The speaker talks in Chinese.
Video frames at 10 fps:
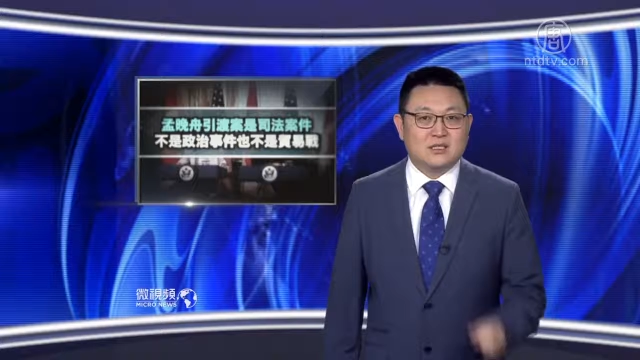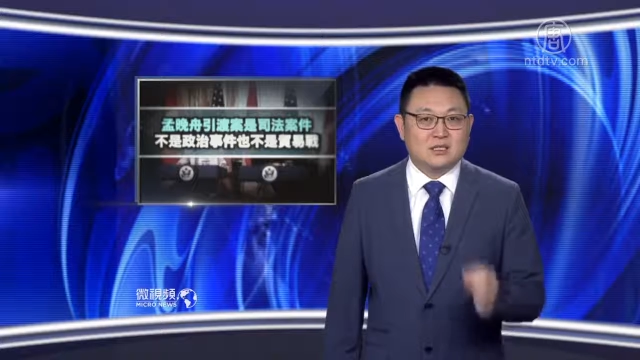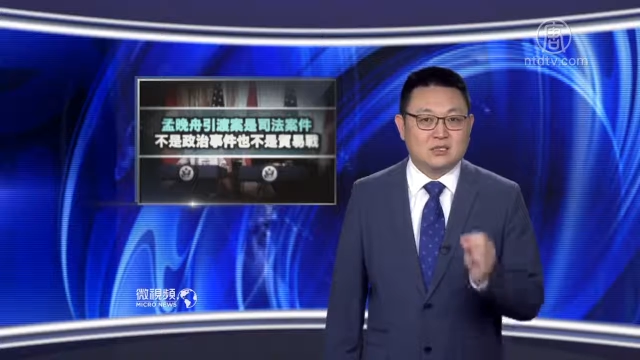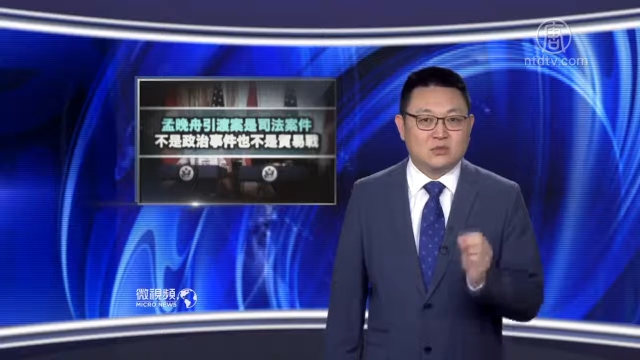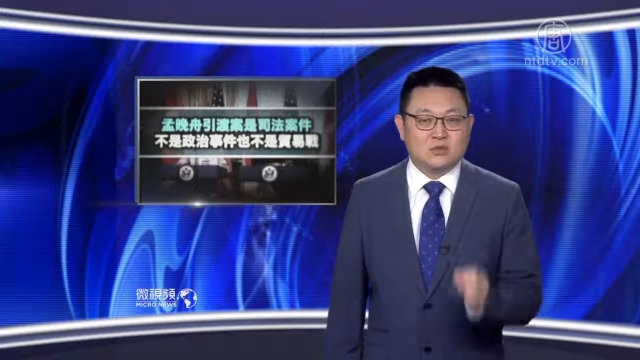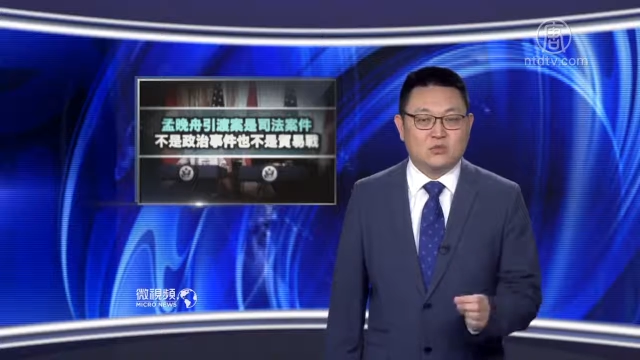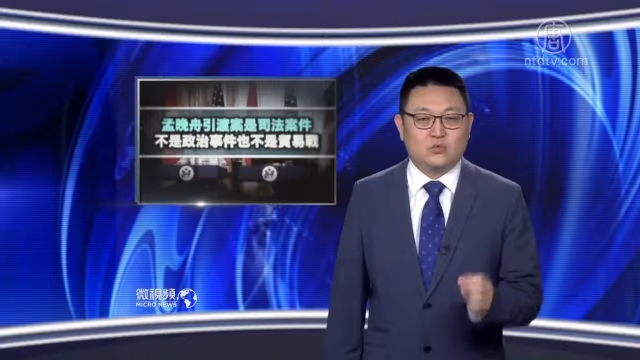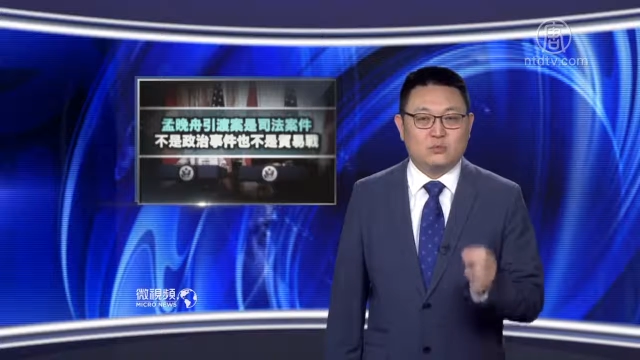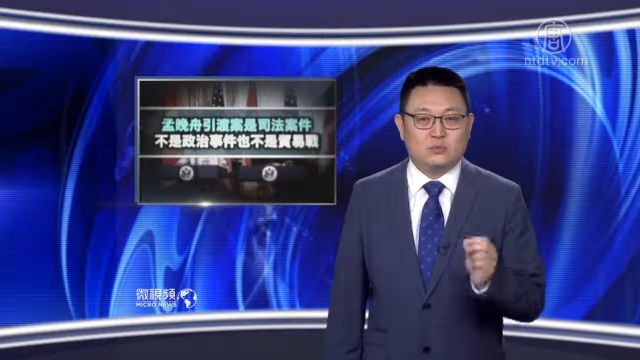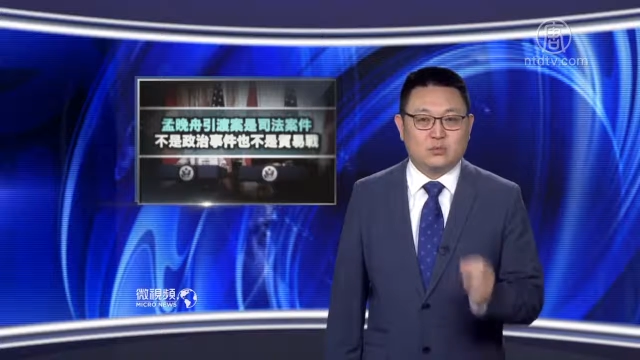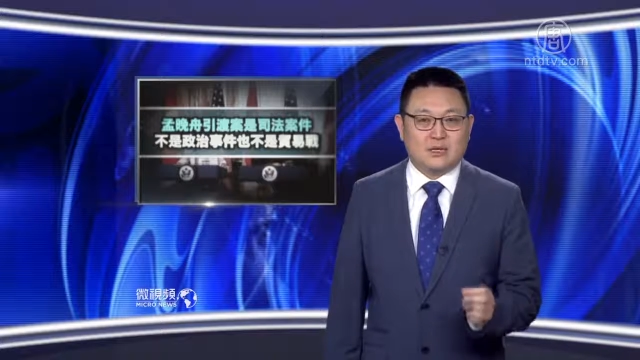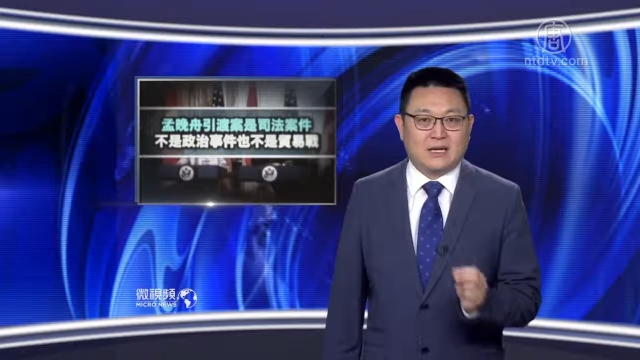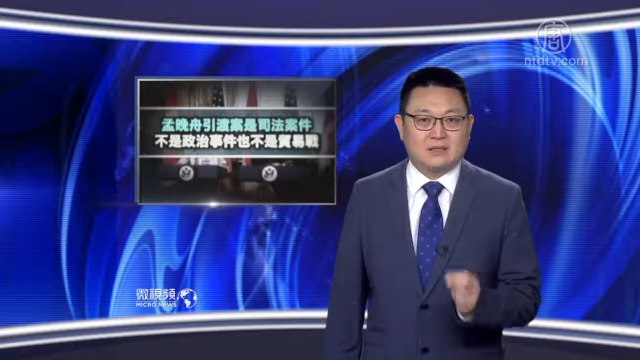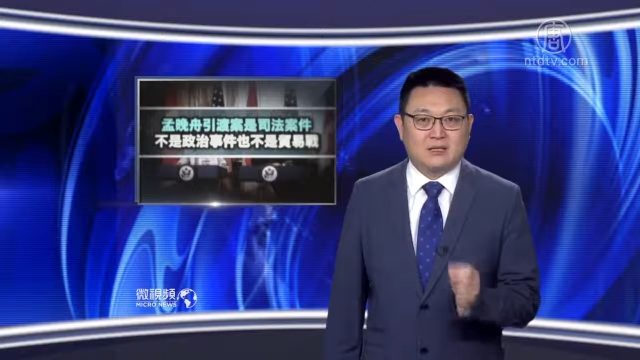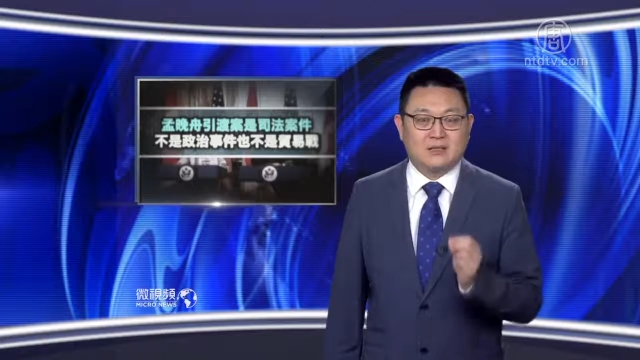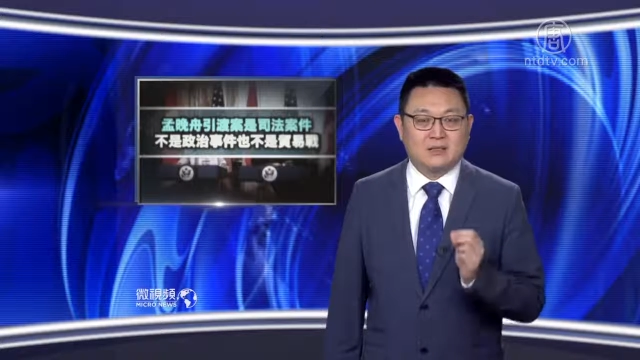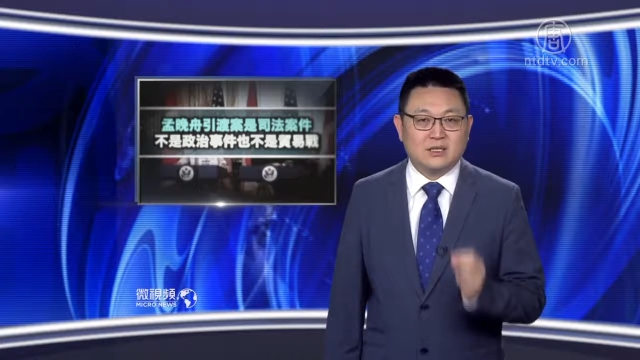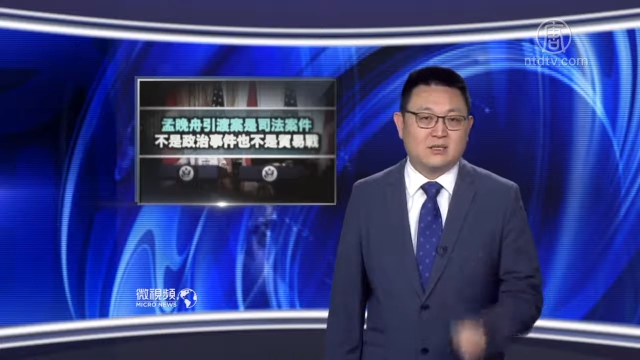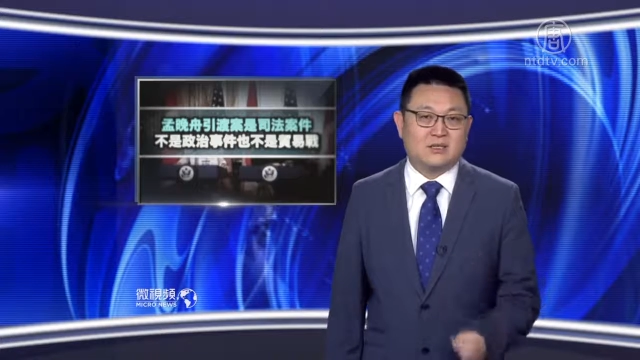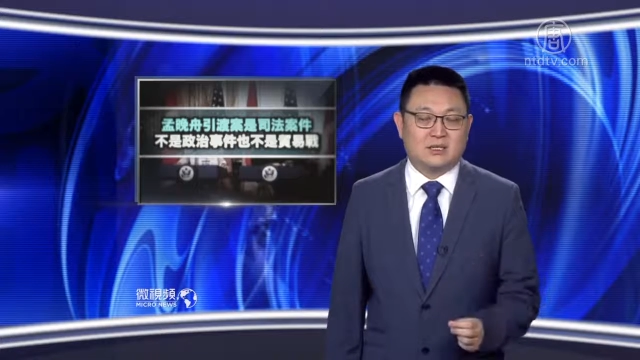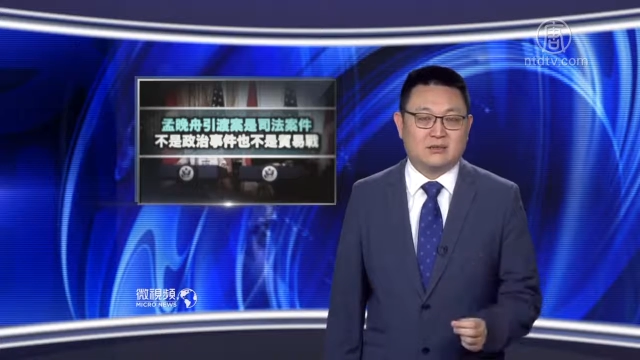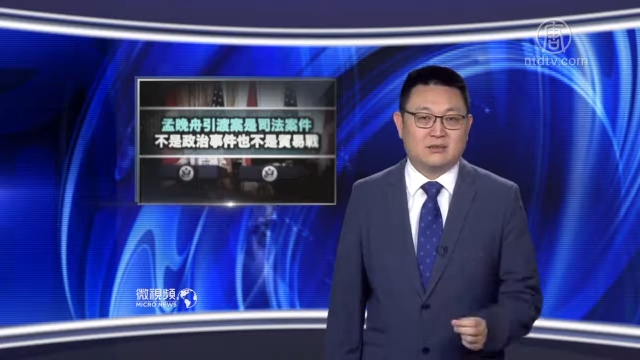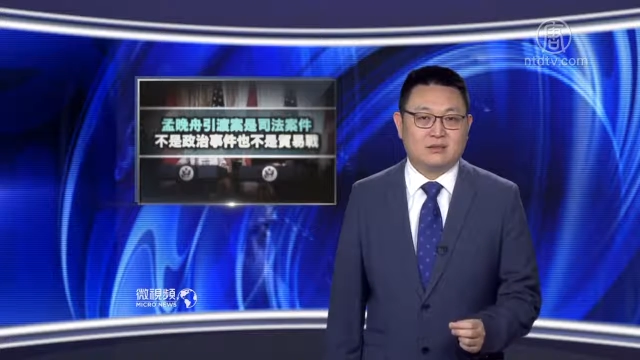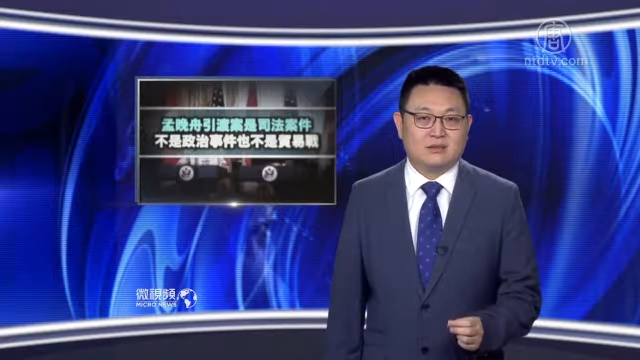这是中共不敢承认的点。